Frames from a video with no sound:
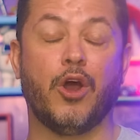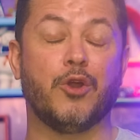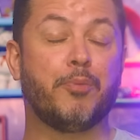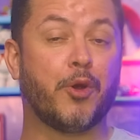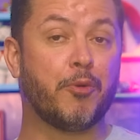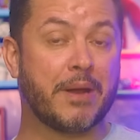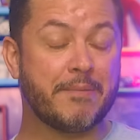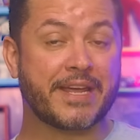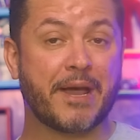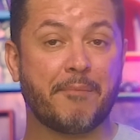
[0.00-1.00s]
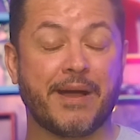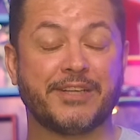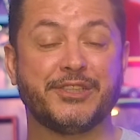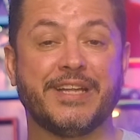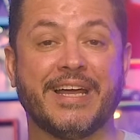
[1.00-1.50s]
Olha, o problema é que a
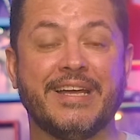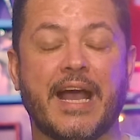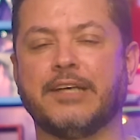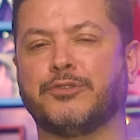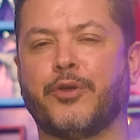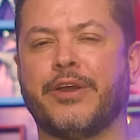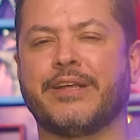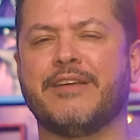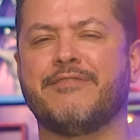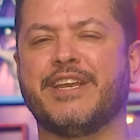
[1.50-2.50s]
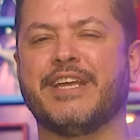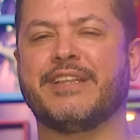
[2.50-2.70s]
partir daí a história que deveria